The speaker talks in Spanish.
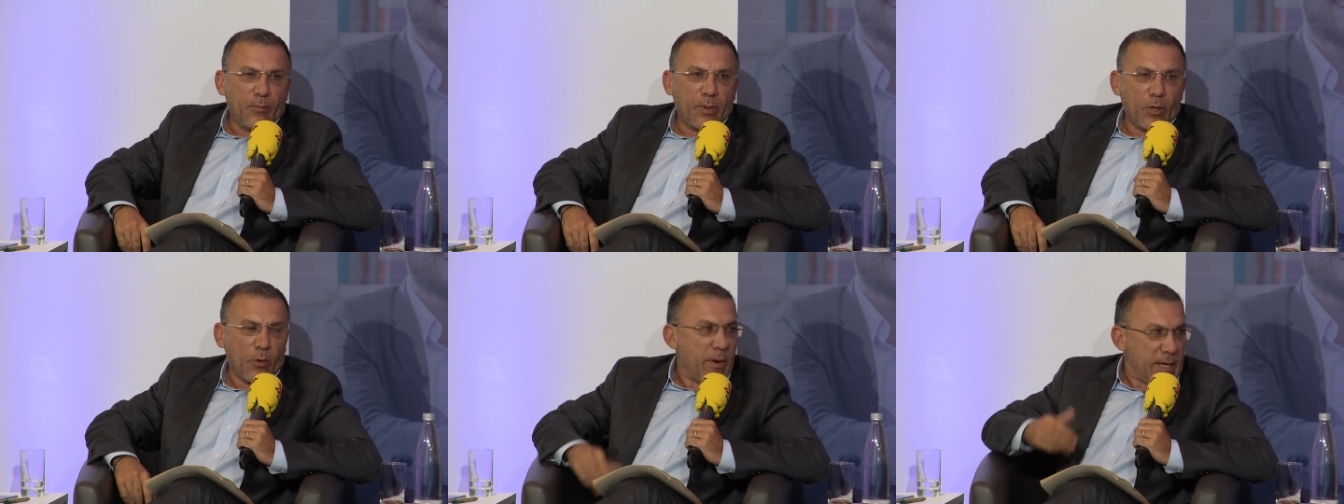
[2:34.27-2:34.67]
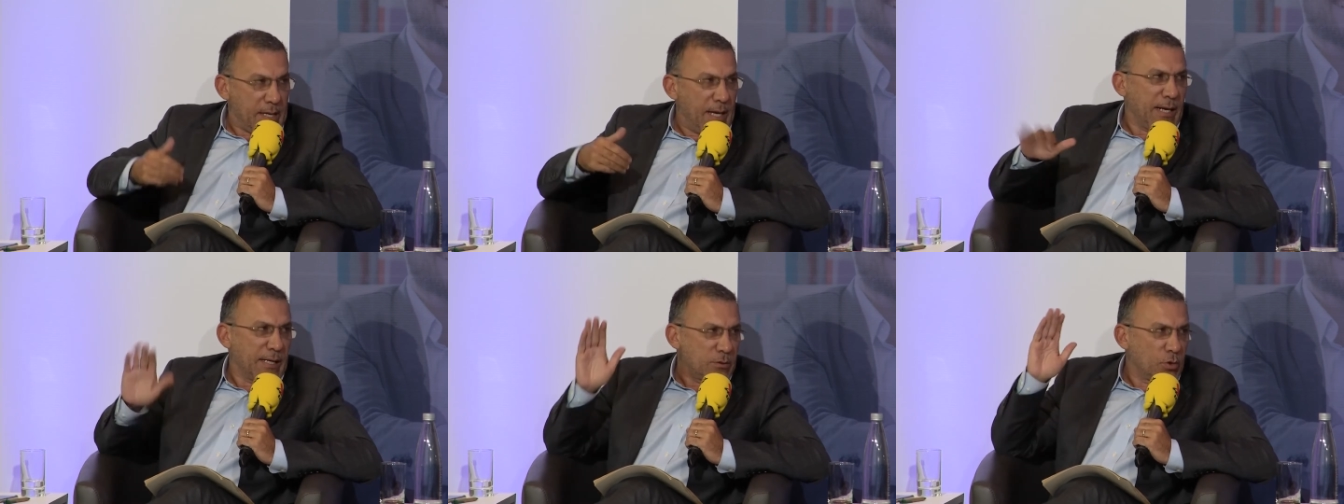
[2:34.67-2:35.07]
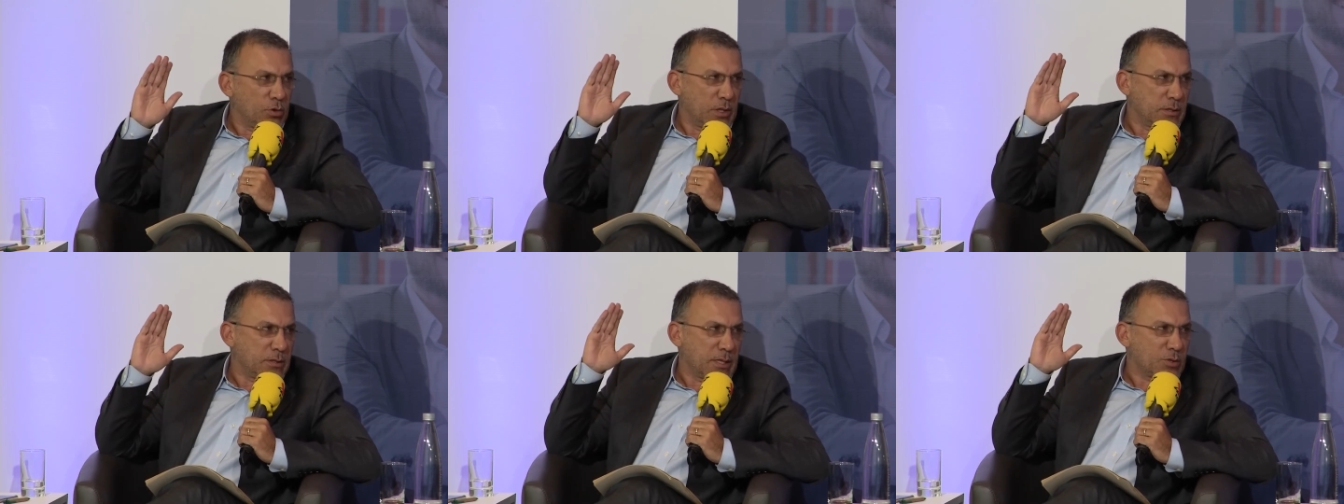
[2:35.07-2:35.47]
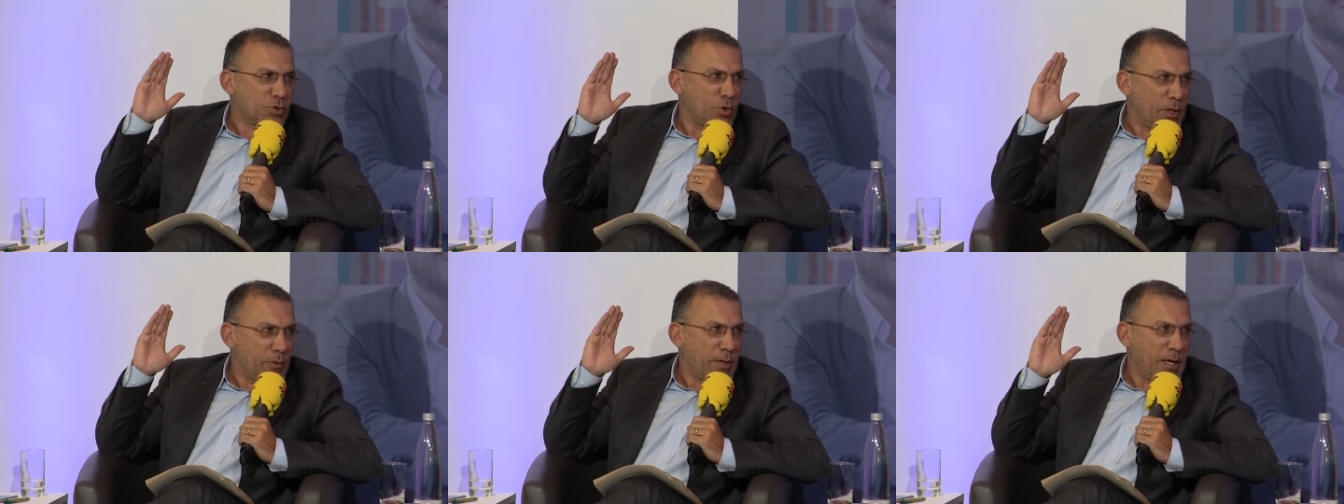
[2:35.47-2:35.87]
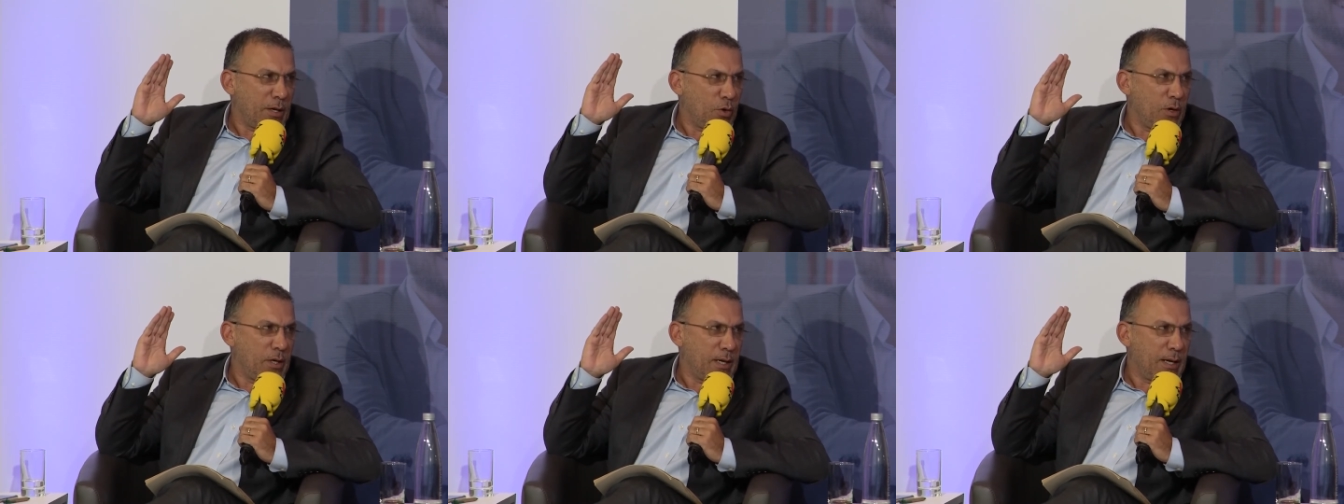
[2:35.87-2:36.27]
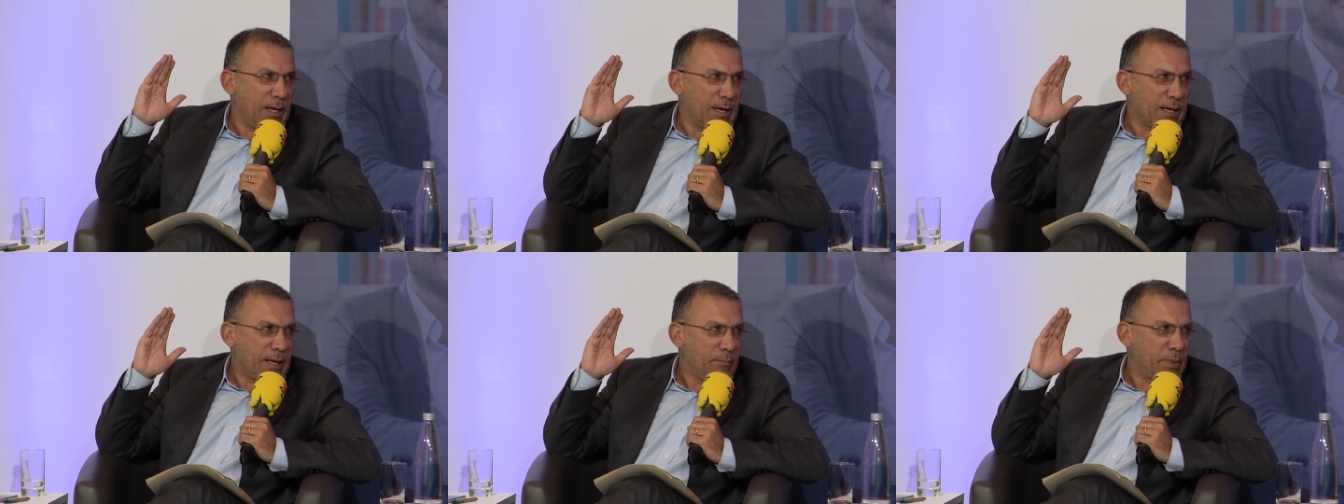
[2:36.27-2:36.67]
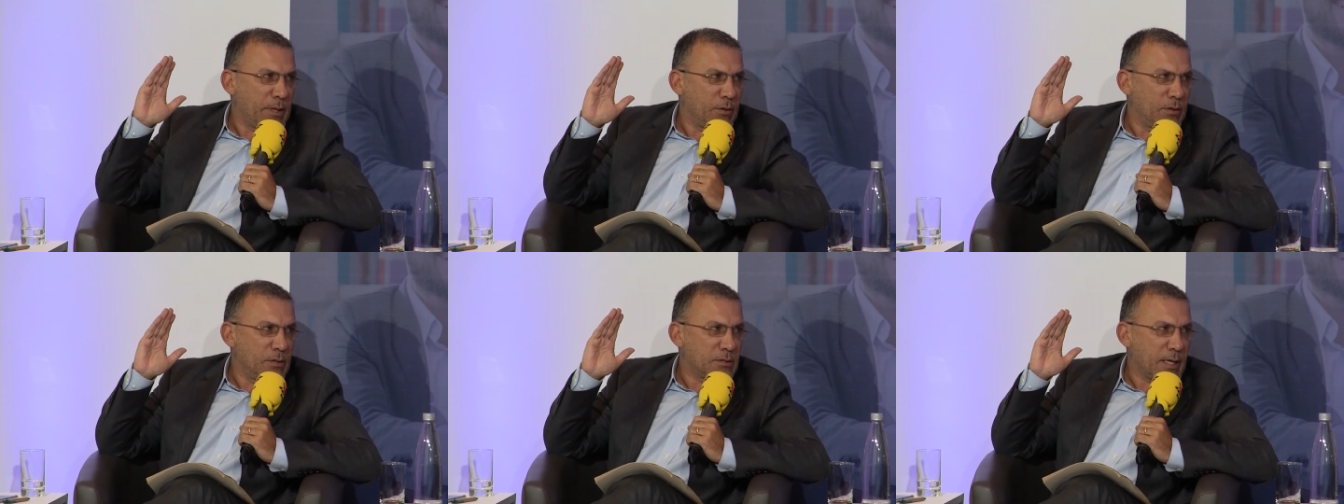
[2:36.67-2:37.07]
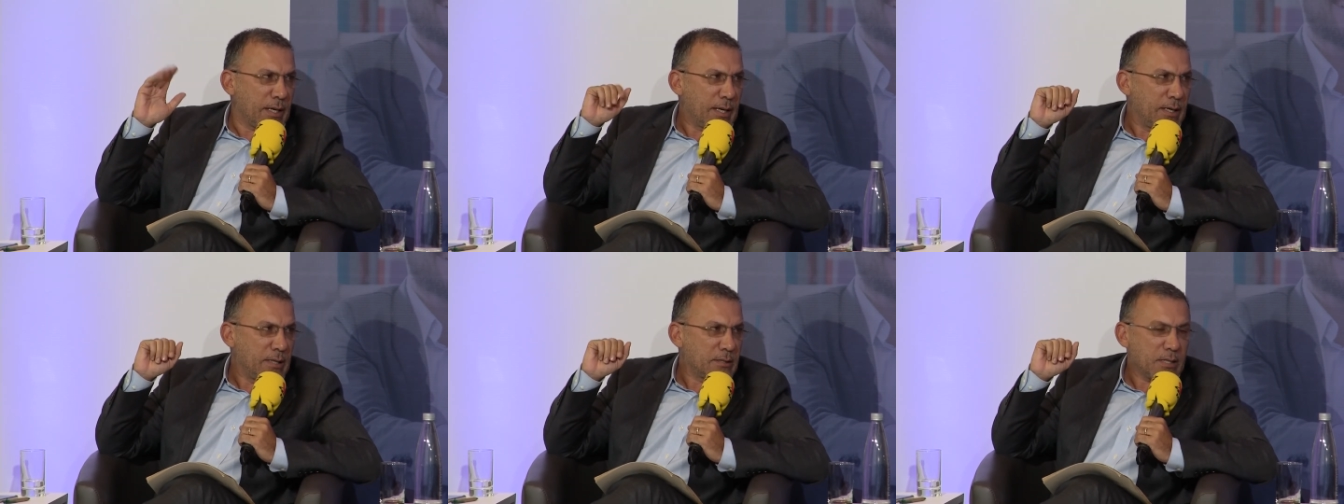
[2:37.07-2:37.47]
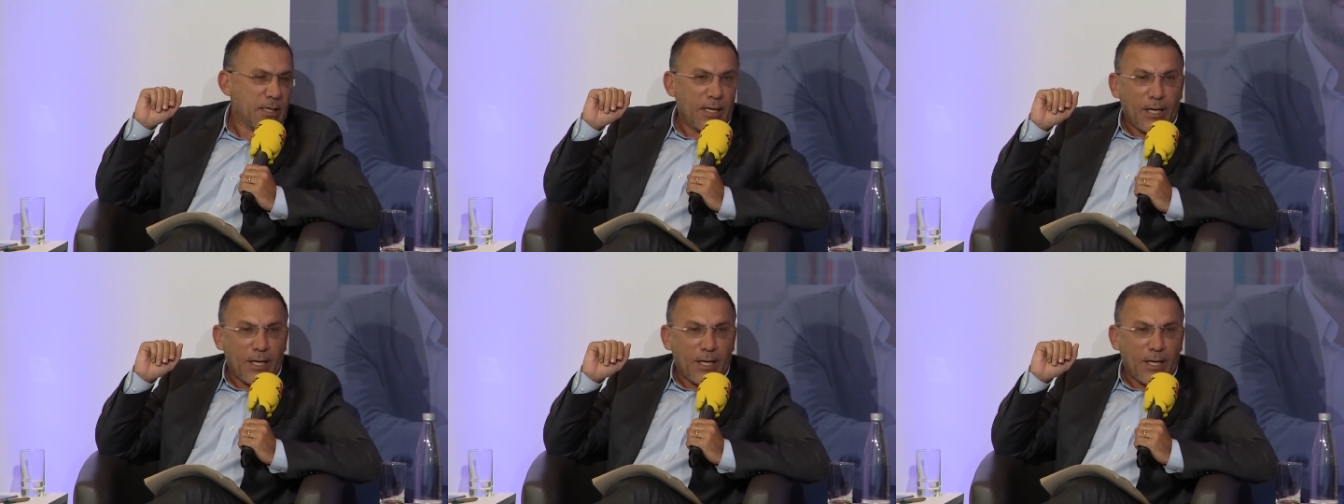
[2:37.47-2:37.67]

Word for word: pero veían las noticias, todavía no era la gran periodista que es,